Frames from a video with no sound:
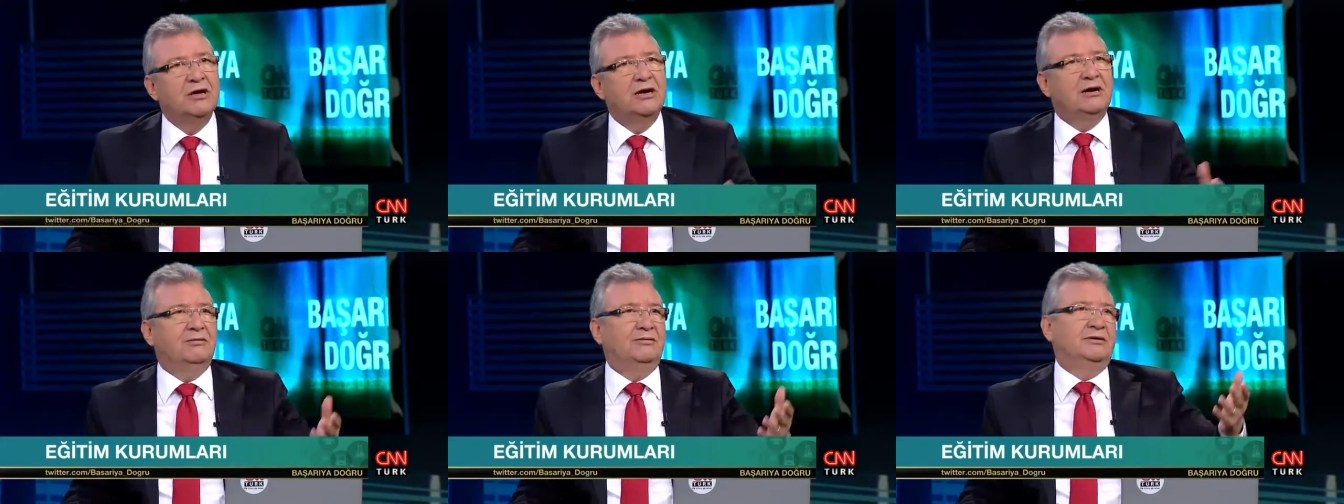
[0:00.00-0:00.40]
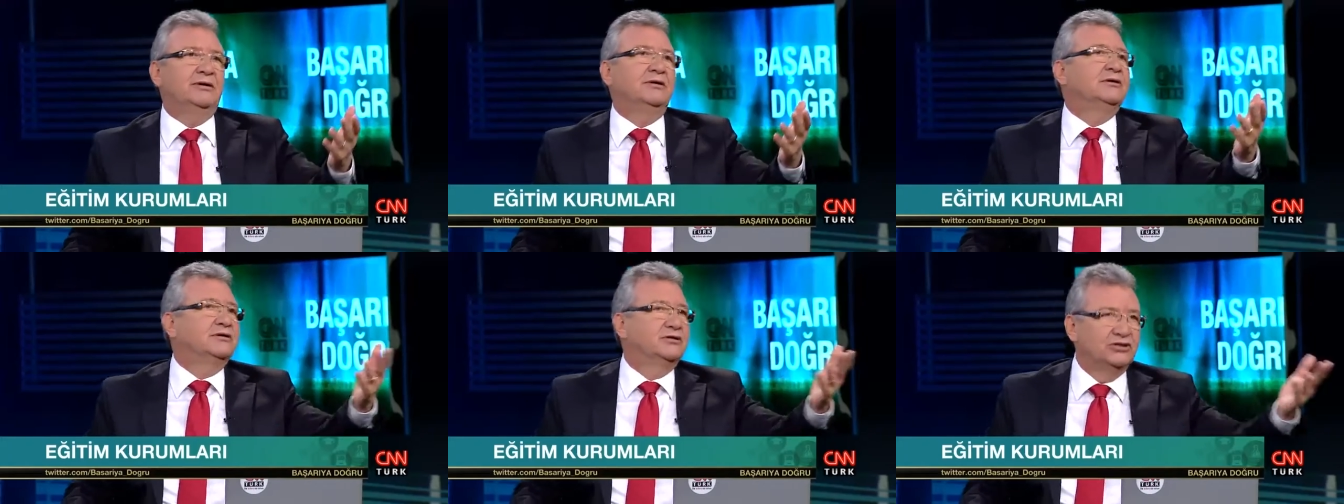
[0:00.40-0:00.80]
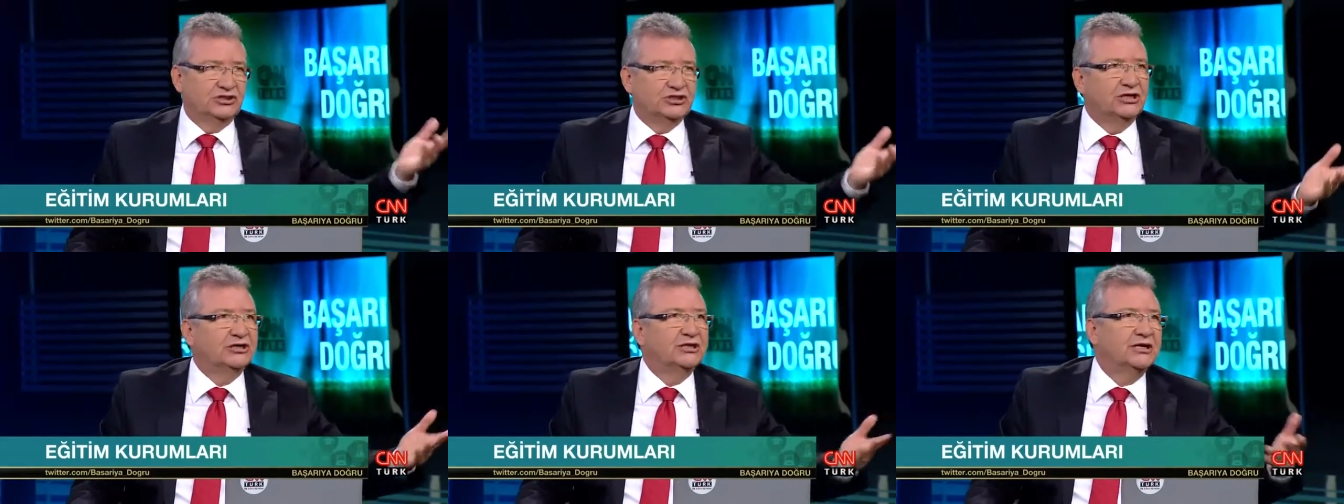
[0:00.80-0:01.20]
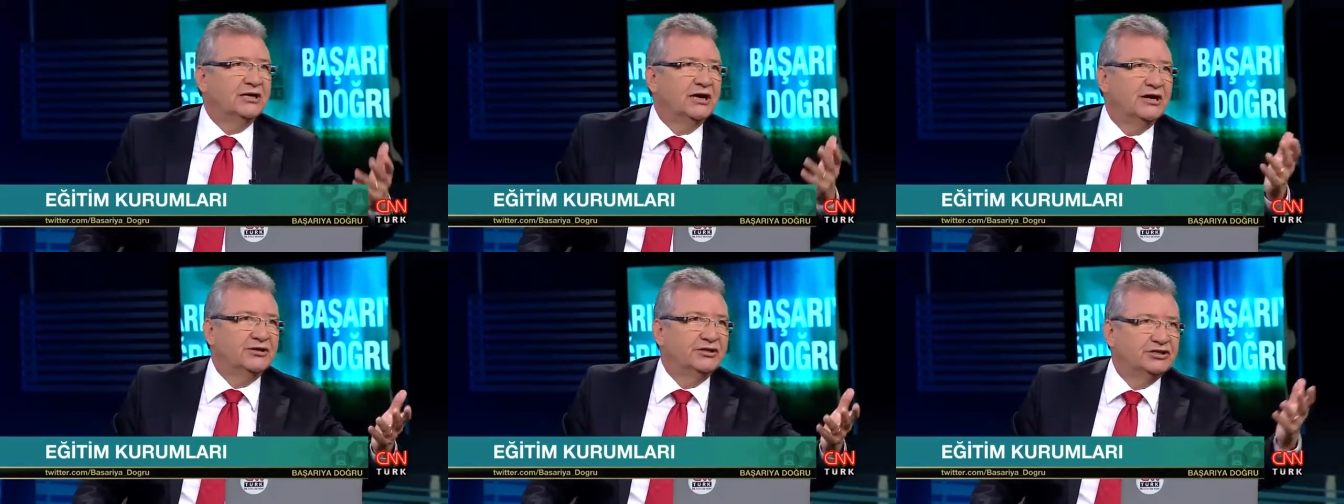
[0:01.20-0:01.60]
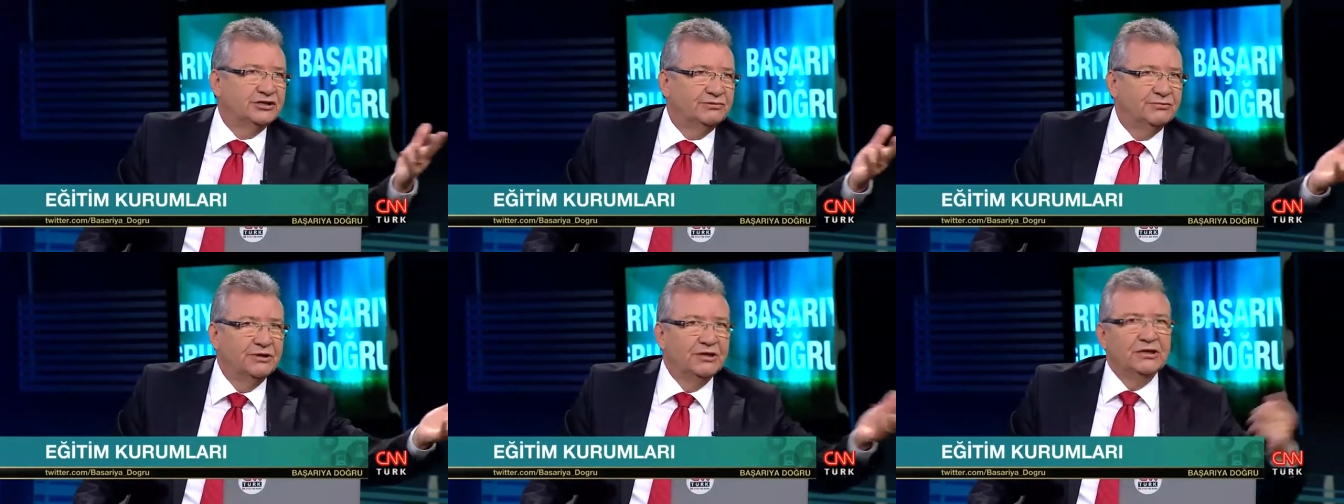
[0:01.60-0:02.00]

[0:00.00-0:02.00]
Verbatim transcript: ama dışarıda kardeşim